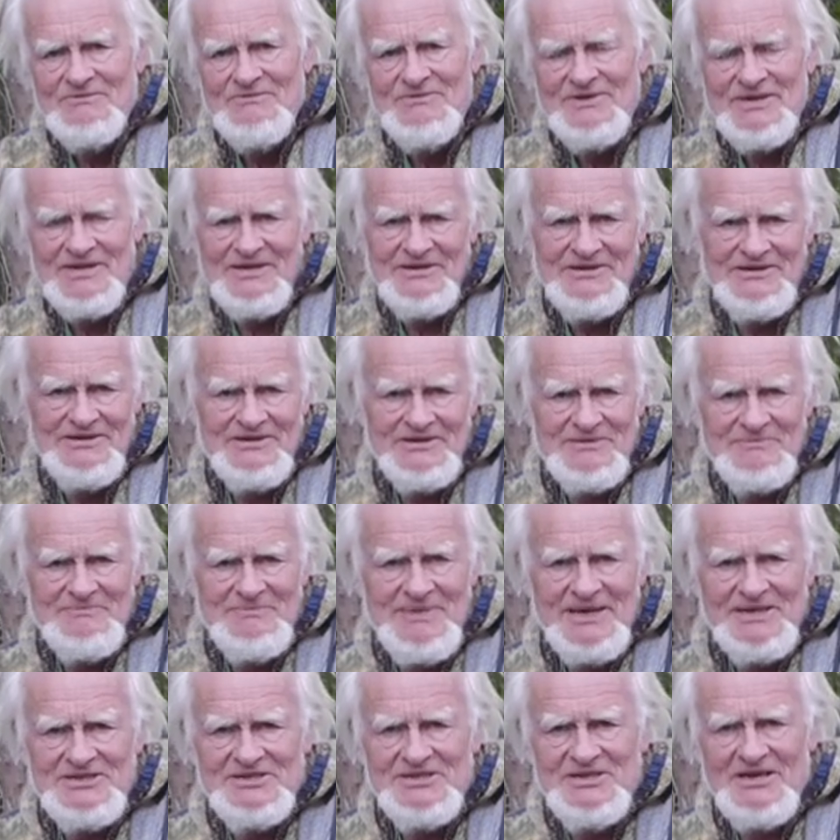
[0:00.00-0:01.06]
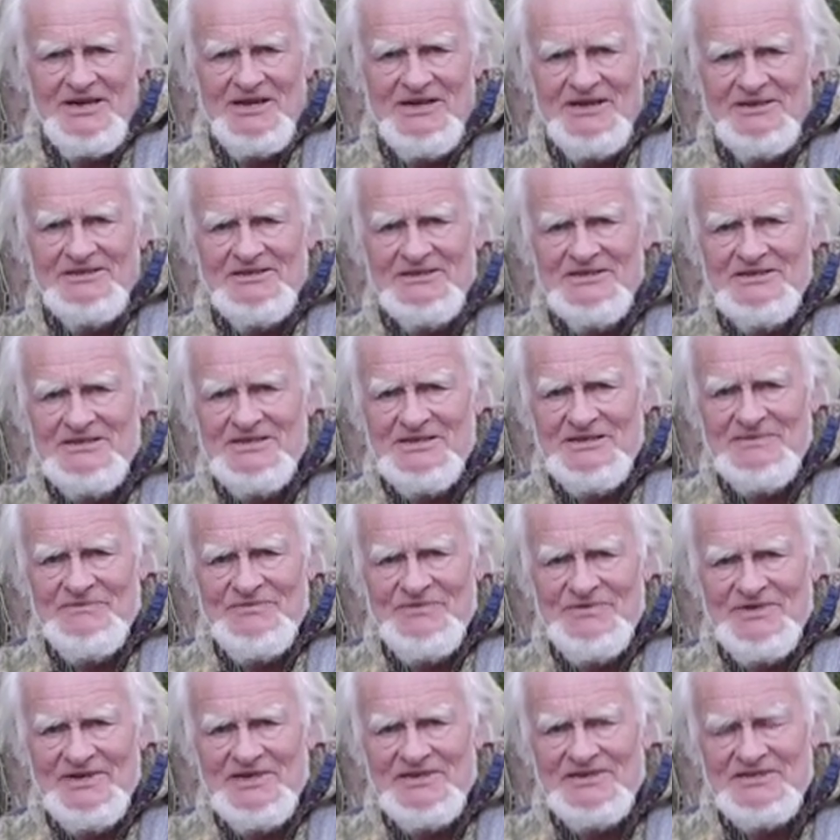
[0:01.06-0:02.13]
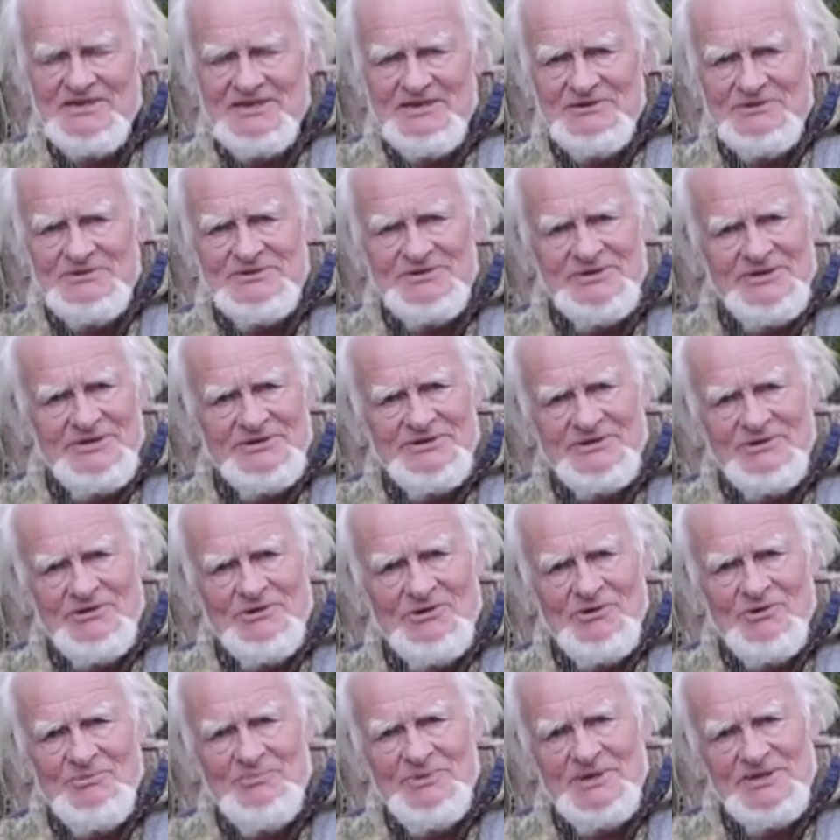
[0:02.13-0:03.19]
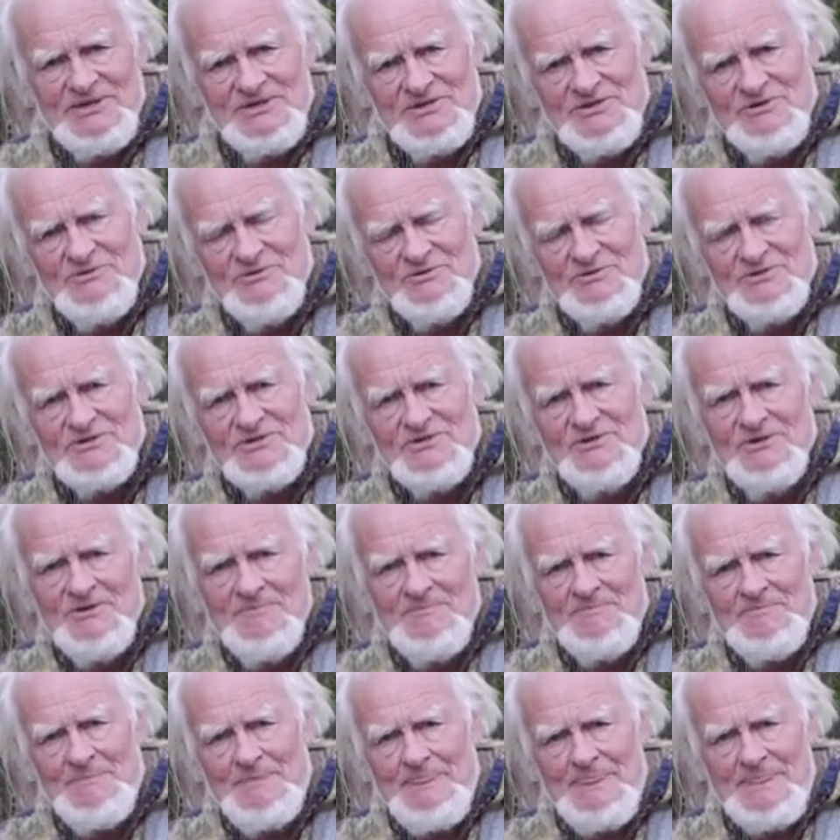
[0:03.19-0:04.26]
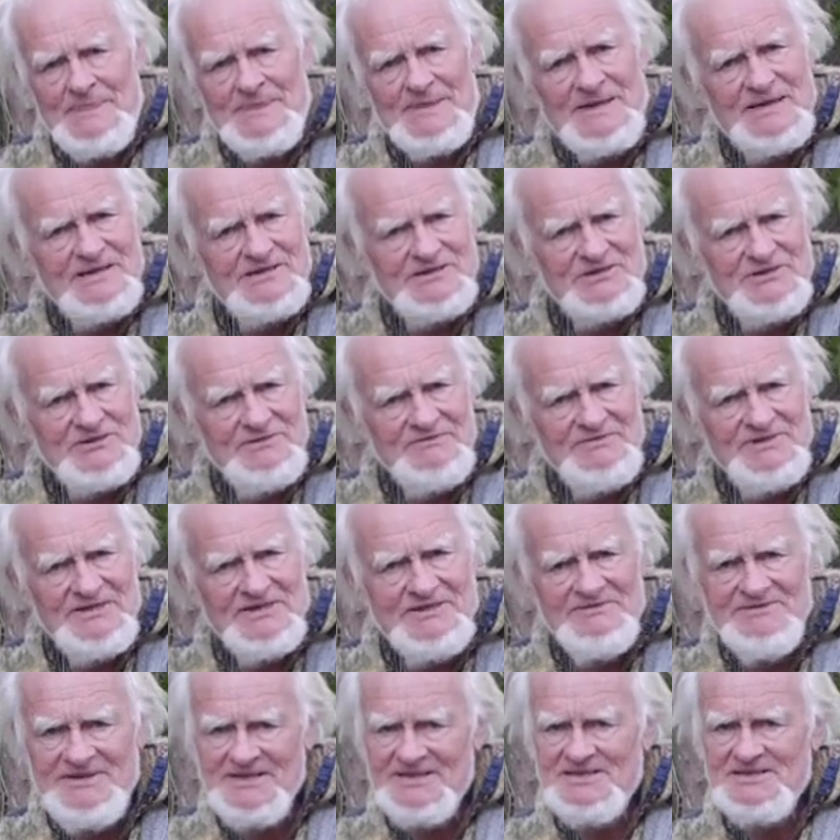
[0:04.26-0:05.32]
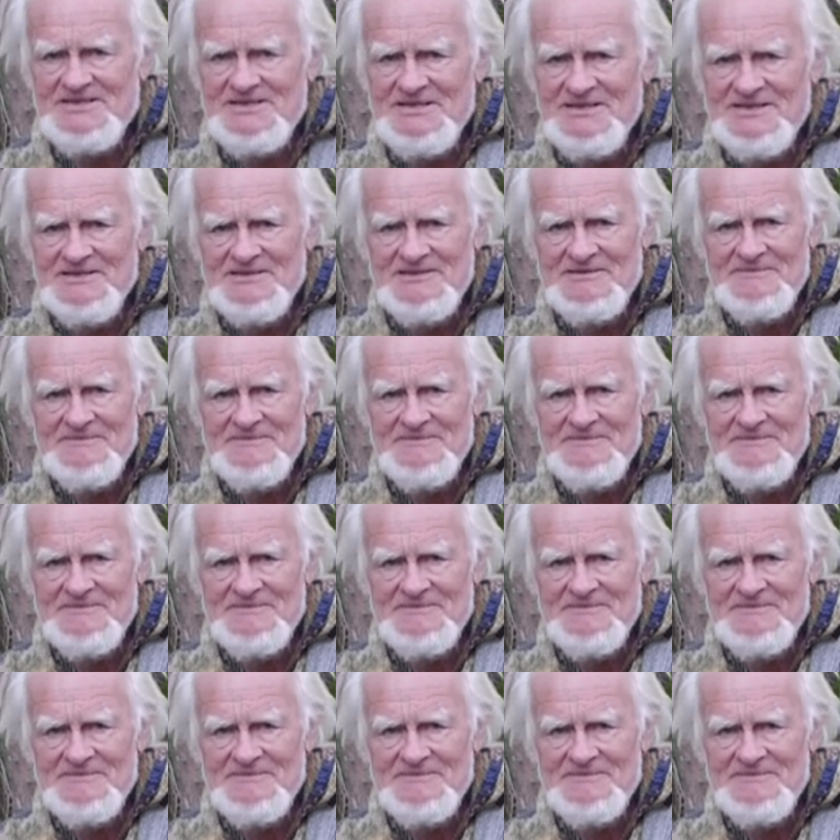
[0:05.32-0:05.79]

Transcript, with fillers: während manche Arten, die im Winter aus Nordeuropa zu uns kommen, dann schon wieder weg sind.